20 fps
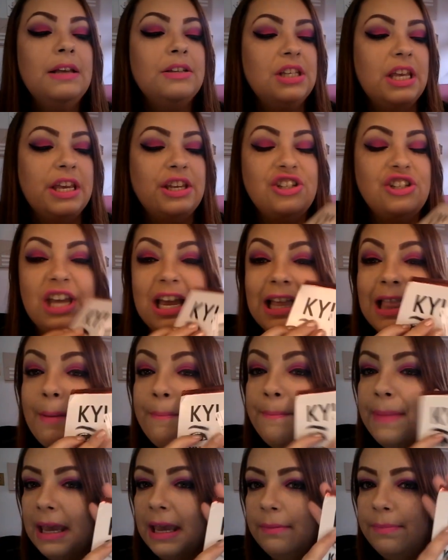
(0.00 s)
Gente,
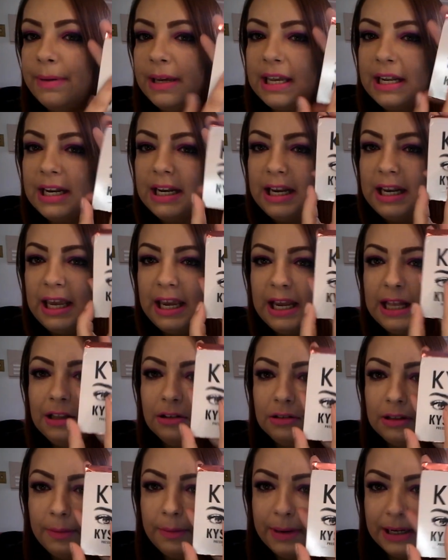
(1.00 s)
ela é bem pequenininha,
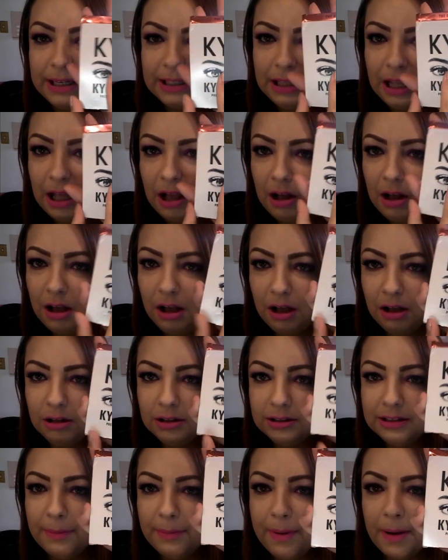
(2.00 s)
ela tamanho da, ó,
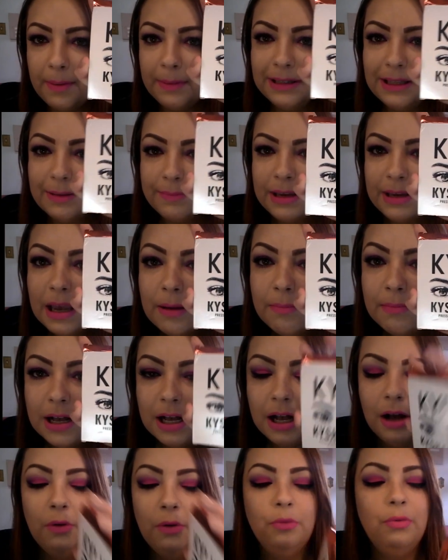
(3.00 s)
da palma da minha
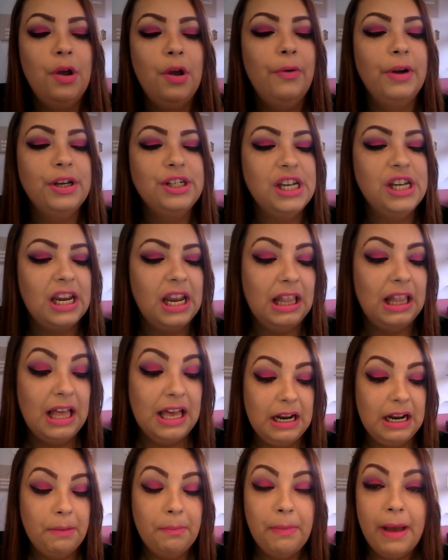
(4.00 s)
mão. Eu achei que
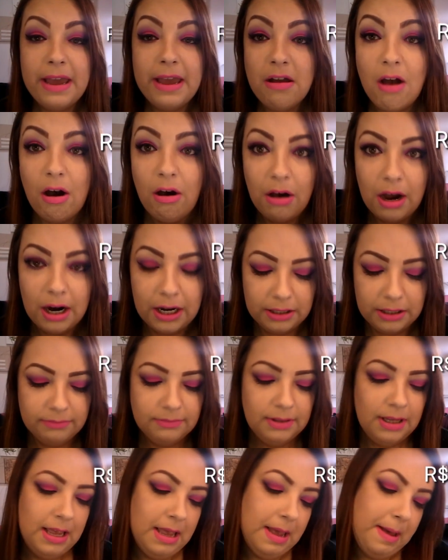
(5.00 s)
era maior,
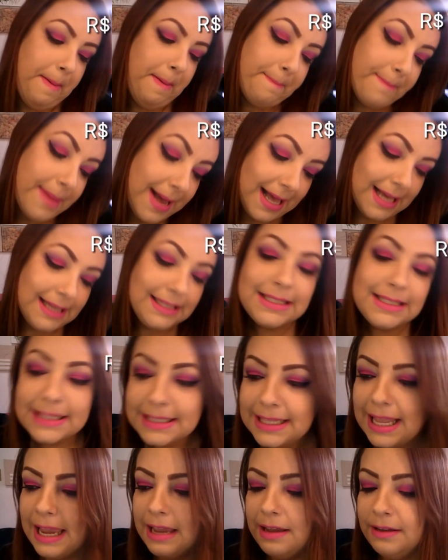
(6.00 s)
mas,
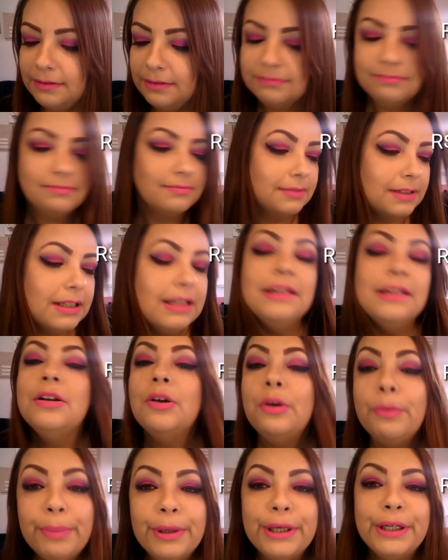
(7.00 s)
né,
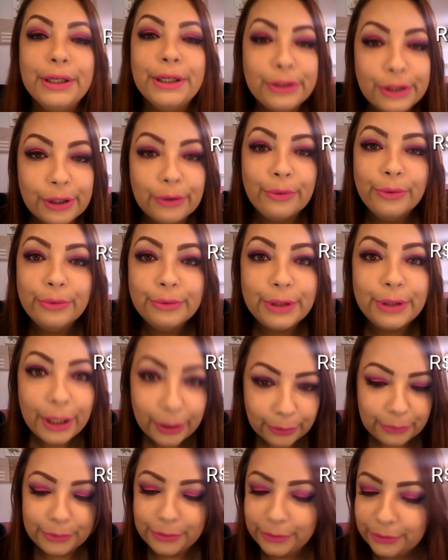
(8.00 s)
o importante é o
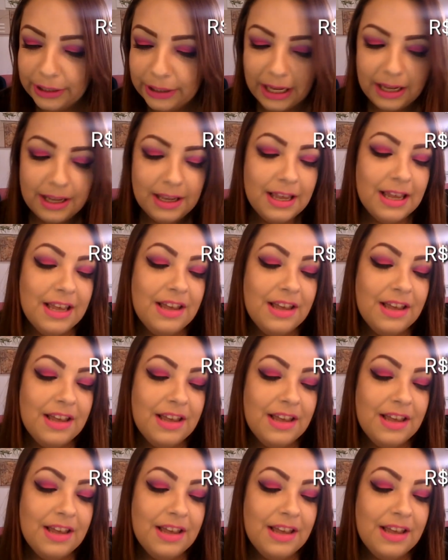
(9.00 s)
conteúdo, né?